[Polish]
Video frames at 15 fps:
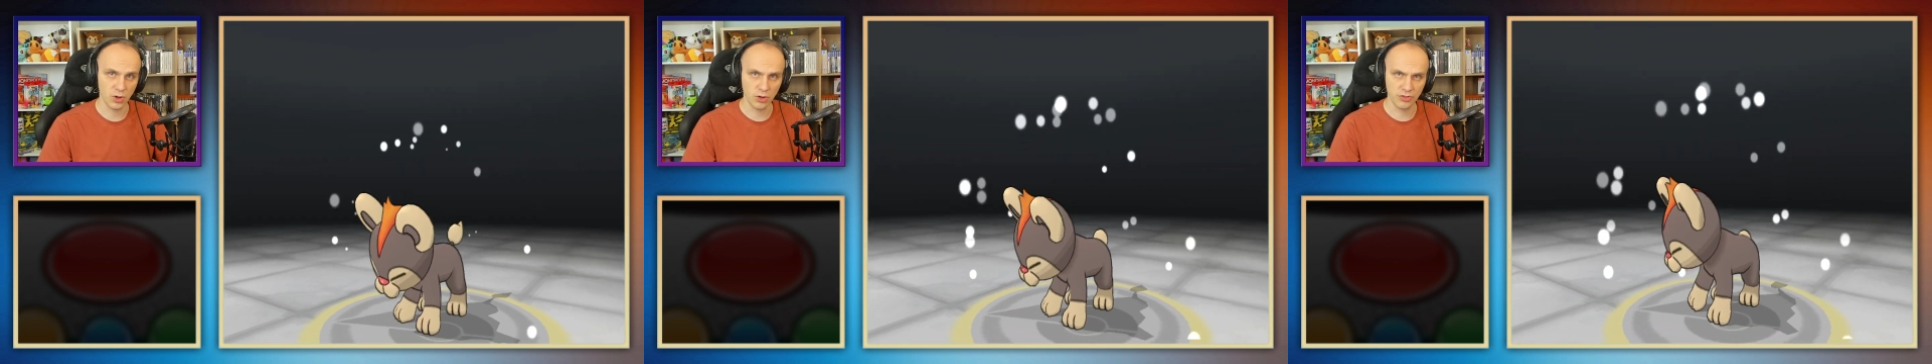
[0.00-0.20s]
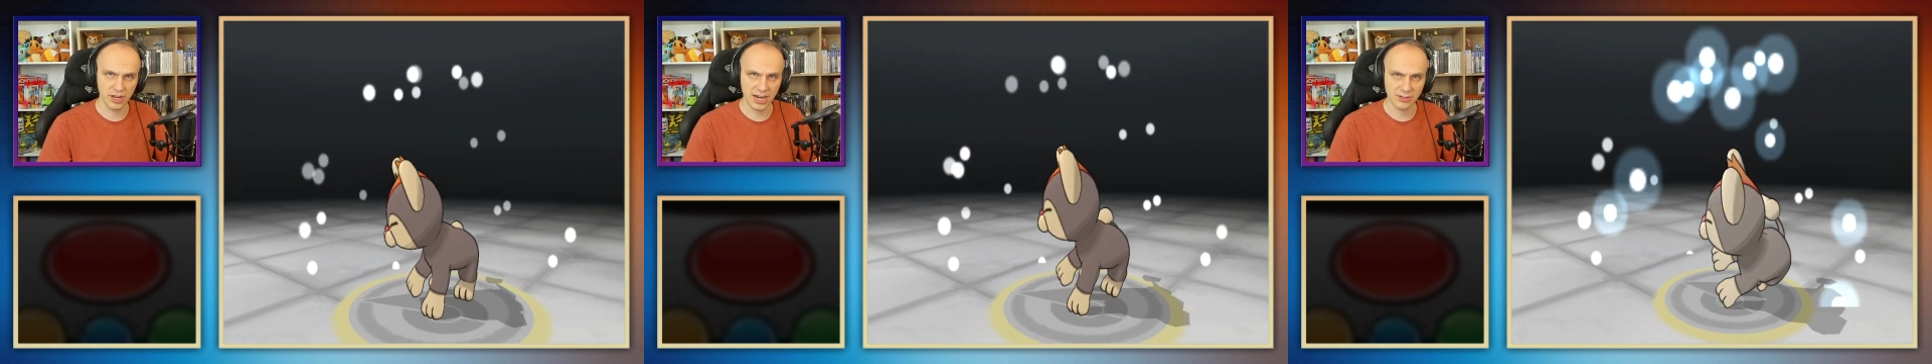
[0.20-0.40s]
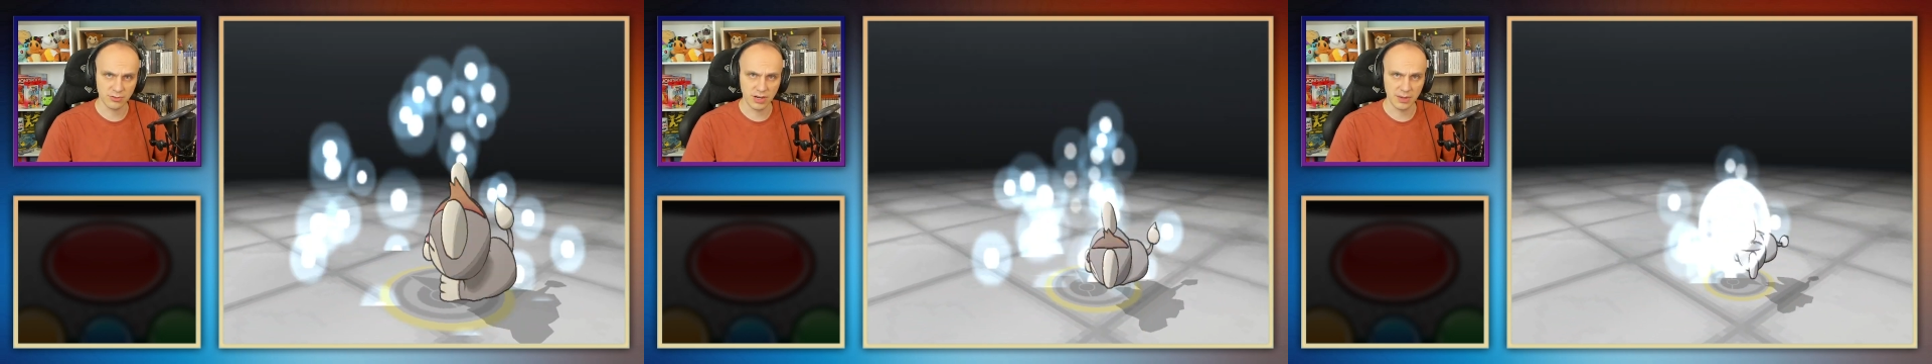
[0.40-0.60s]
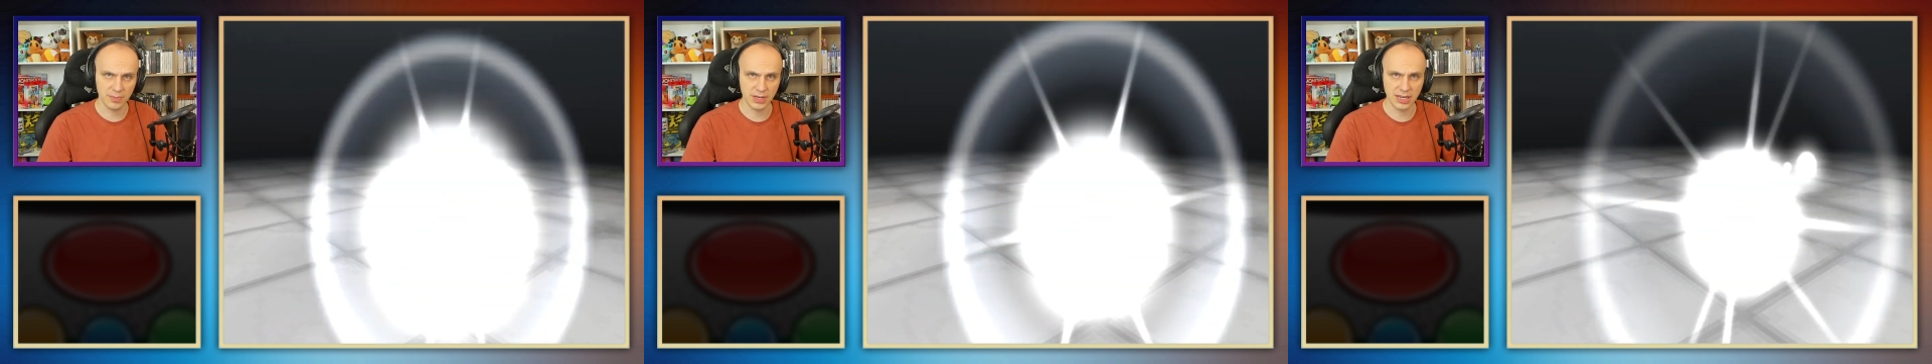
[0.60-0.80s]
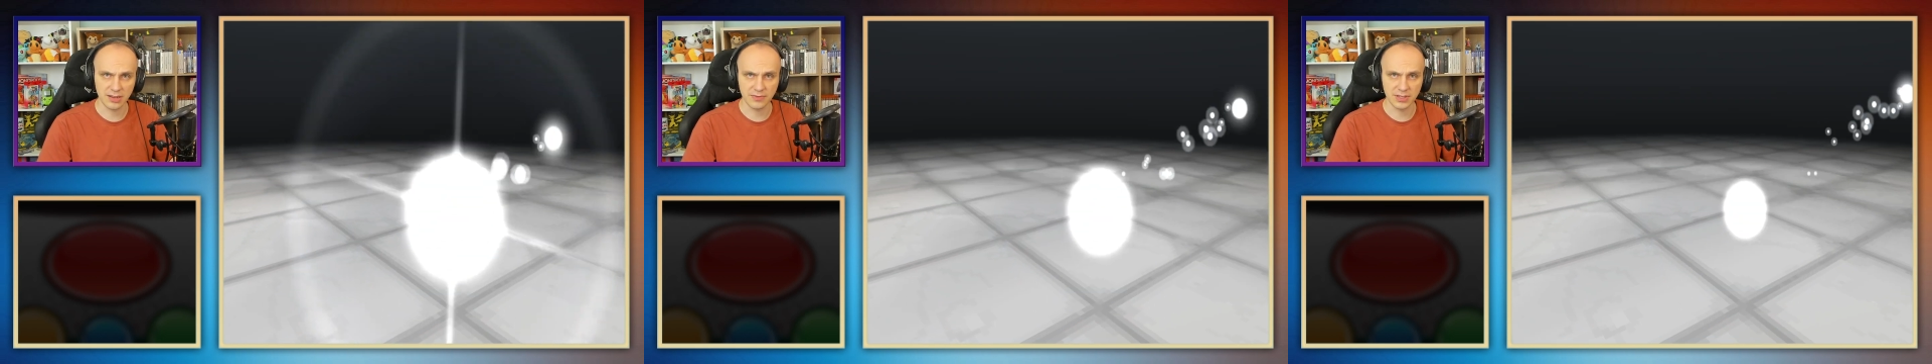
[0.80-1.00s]
od razu
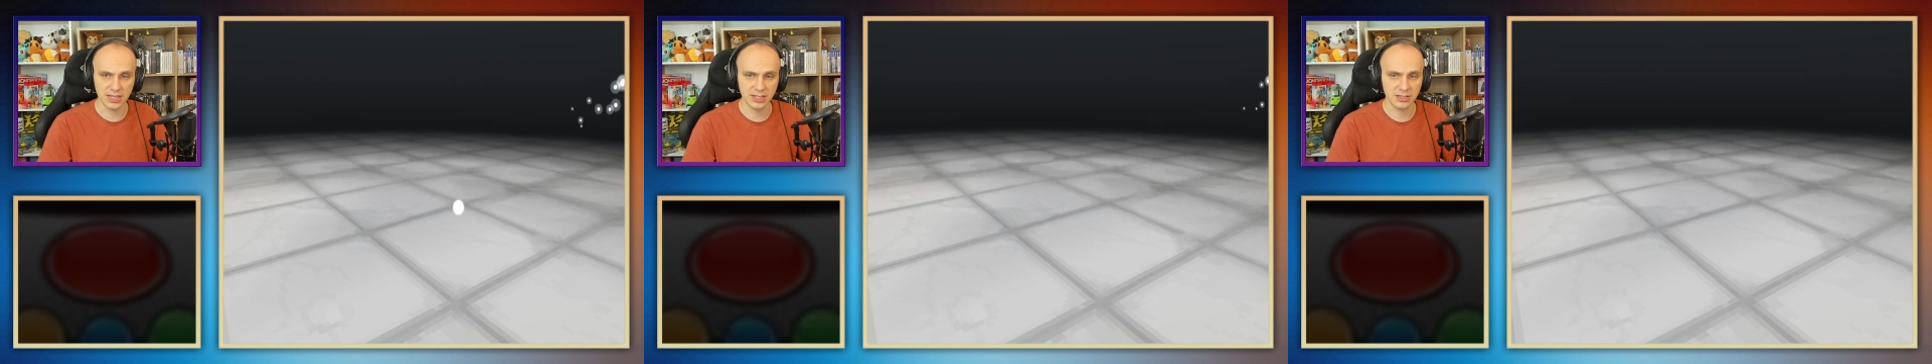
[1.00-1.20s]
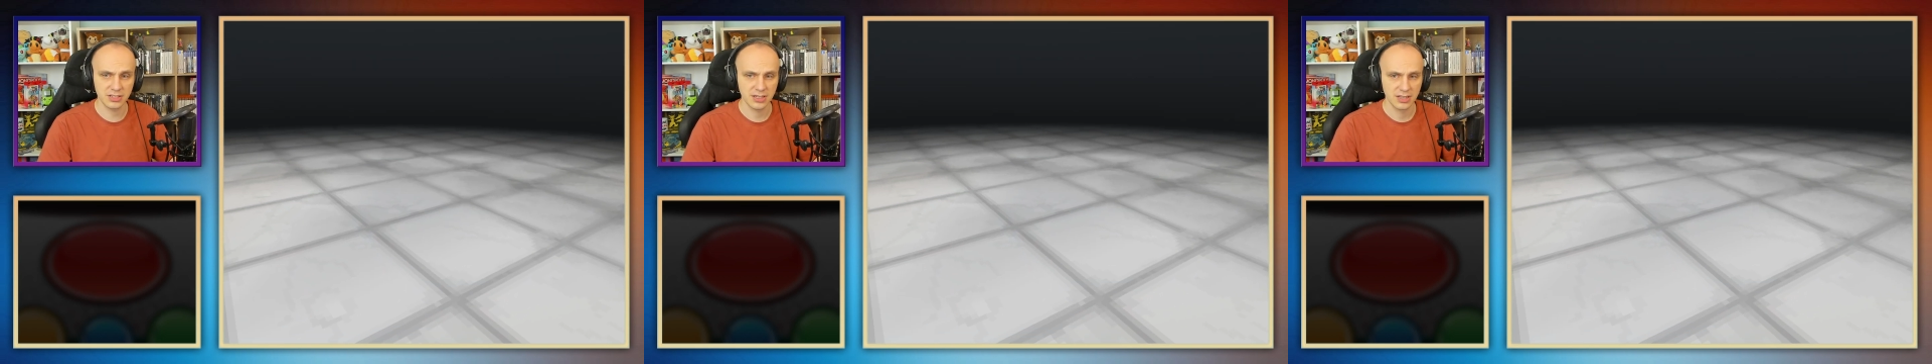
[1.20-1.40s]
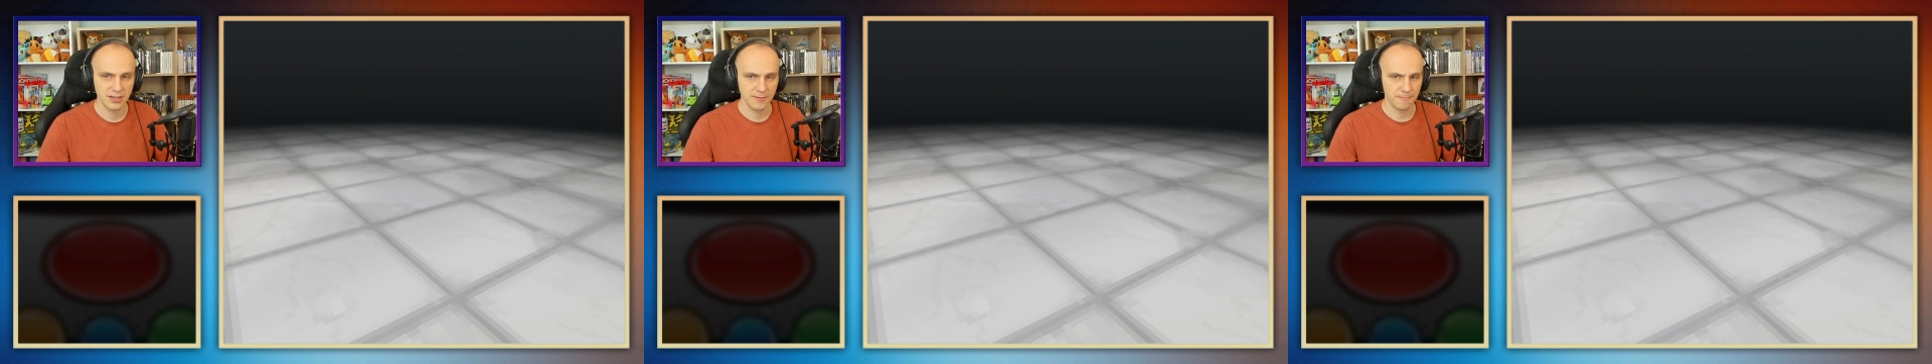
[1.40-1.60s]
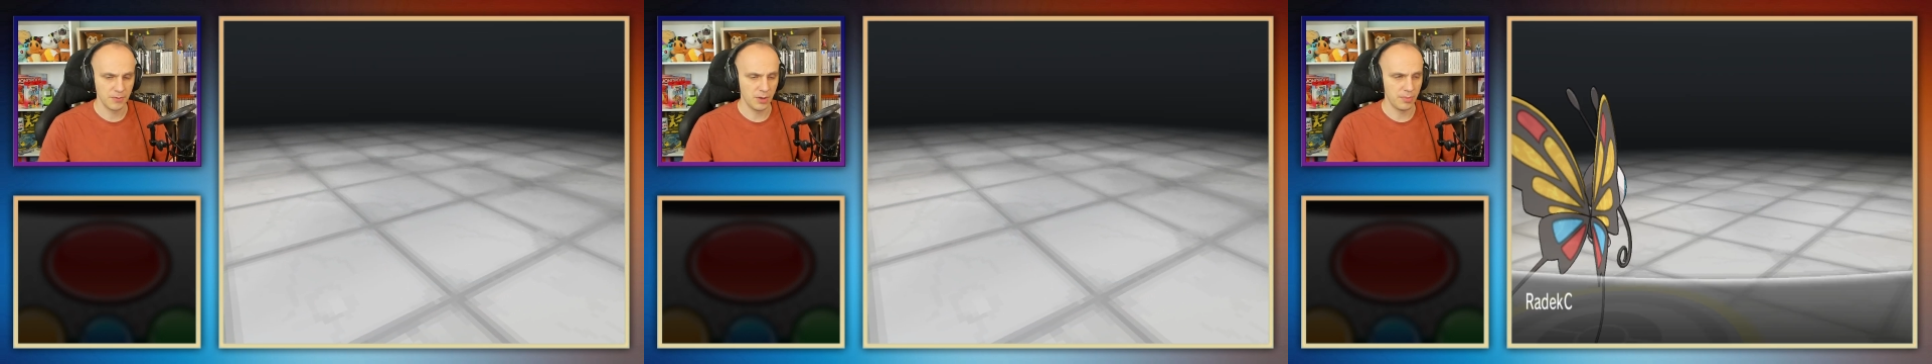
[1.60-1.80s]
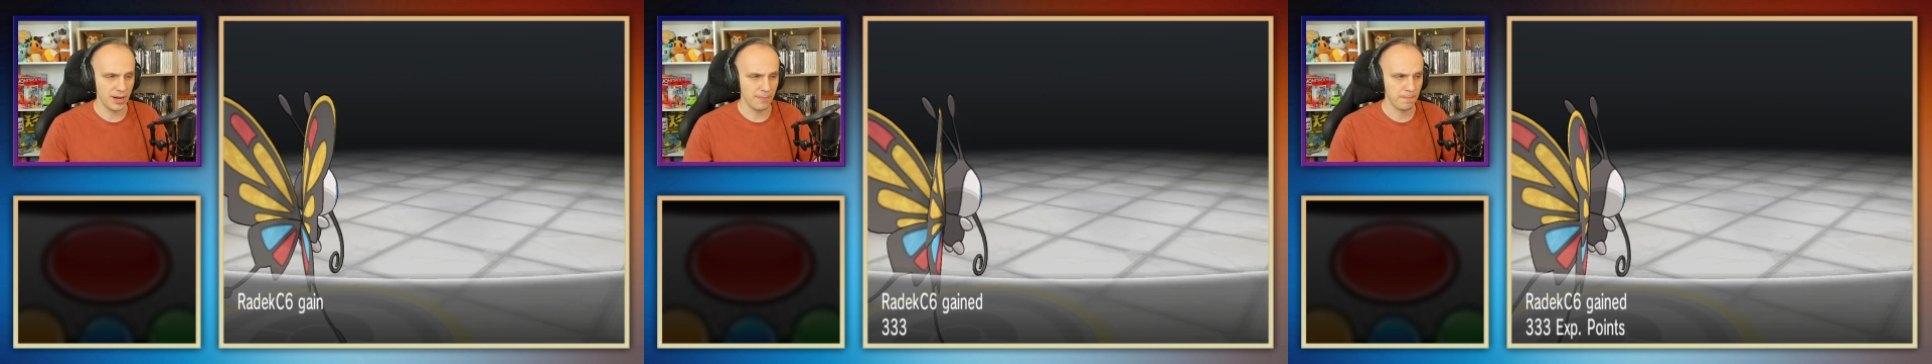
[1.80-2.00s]
lepiej jak widać.
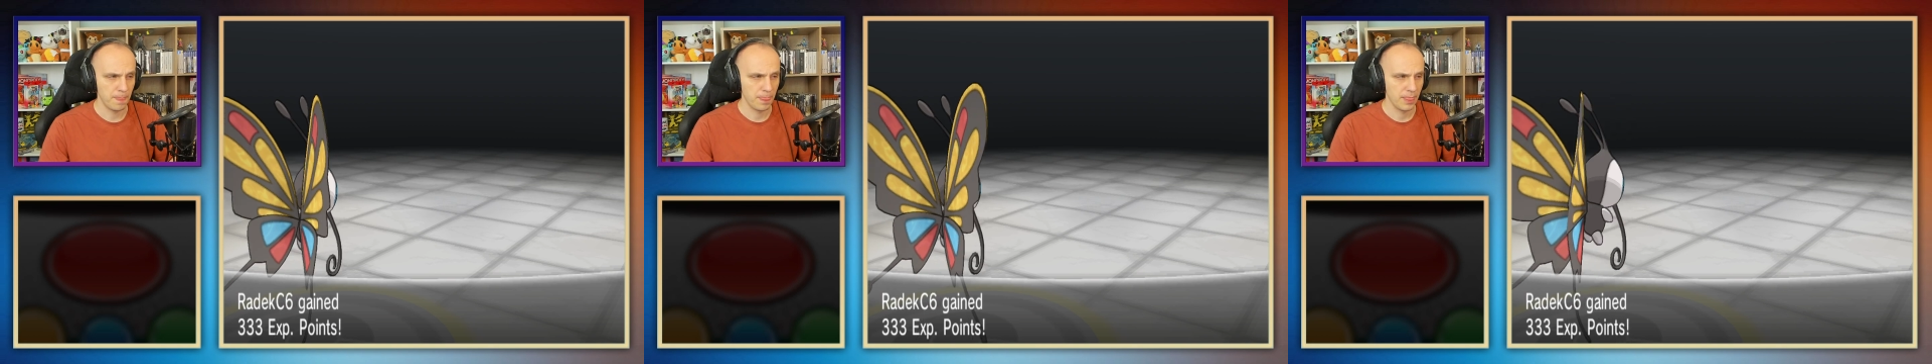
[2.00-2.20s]
Dobra.